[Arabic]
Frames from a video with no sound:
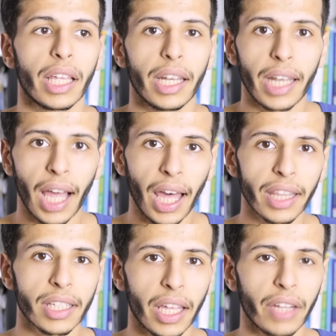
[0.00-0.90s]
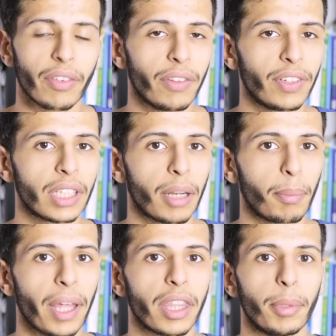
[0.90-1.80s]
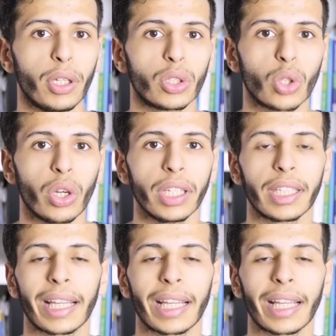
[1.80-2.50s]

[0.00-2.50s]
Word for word: لاحظت انا الفتره الماضيه بان سوني